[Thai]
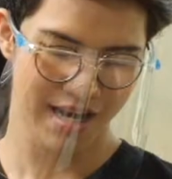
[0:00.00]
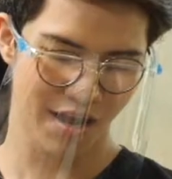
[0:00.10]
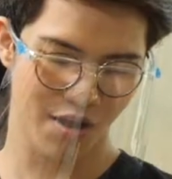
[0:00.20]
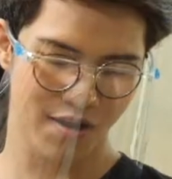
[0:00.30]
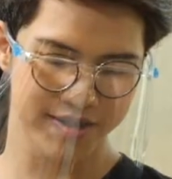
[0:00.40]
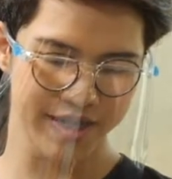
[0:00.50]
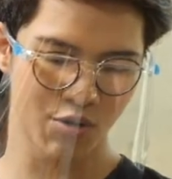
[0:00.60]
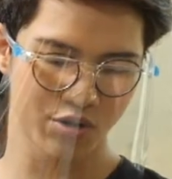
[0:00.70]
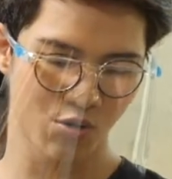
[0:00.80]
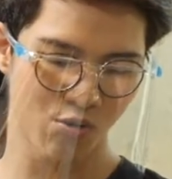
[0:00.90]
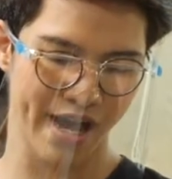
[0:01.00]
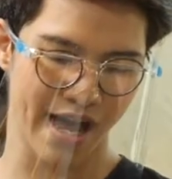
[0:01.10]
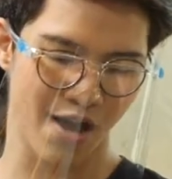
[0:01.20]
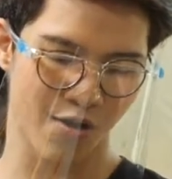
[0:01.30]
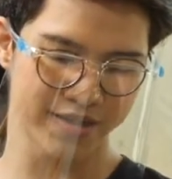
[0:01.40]
แล้วก็ CO2 เนี่ย
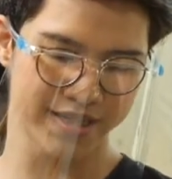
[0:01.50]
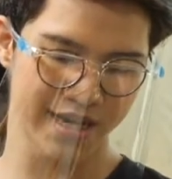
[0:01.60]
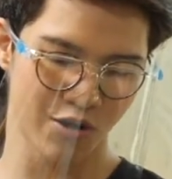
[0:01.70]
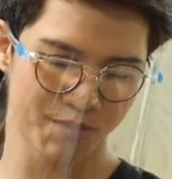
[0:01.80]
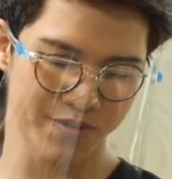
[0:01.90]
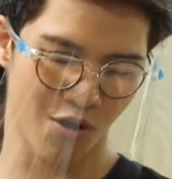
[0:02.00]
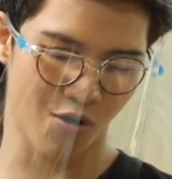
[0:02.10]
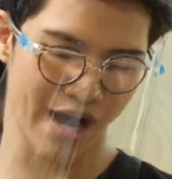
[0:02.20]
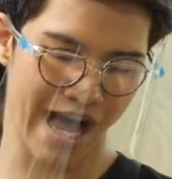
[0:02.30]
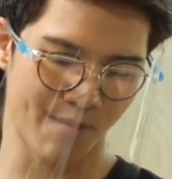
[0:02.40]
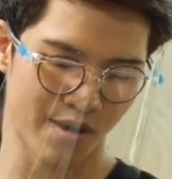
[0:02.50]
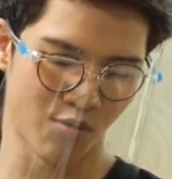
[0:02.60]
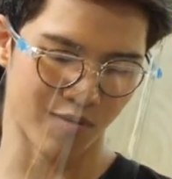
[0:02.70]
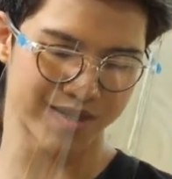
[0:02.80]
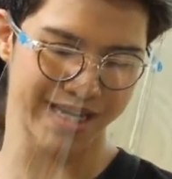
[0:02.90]
ออกซิเจนลบ2คาร์บอนบ
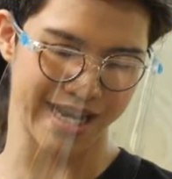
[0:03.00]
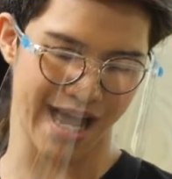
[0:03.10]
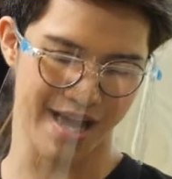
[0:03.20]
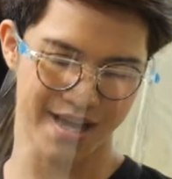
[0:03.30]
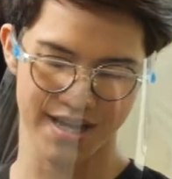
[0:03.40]
วก4นะ